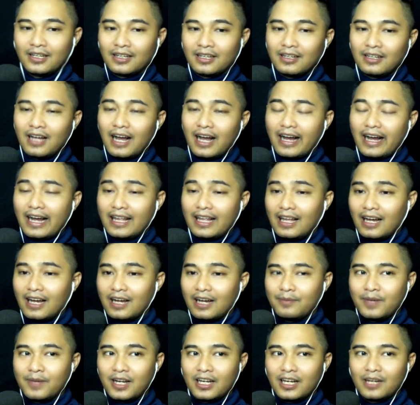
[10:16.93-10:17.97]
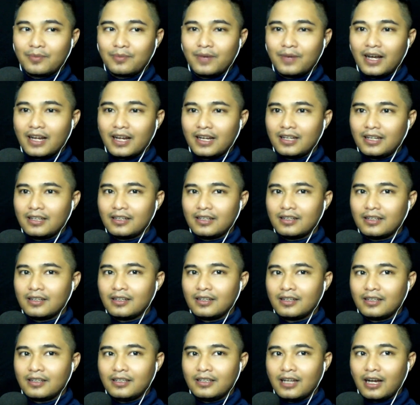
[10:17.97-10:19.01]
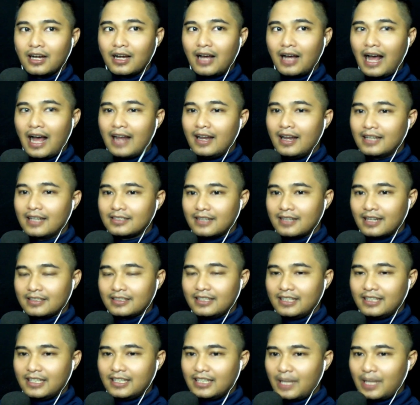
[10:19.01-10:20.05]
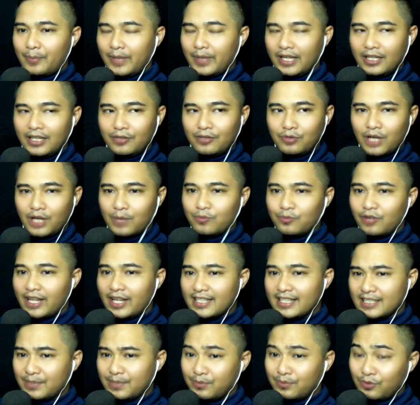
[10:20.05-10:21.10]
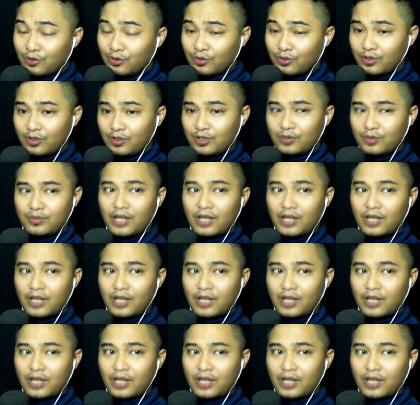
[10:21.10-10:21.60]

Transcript: nggak kayak kemarin-kemarin yang ada seraknya dikit tapi ini udah mulai semut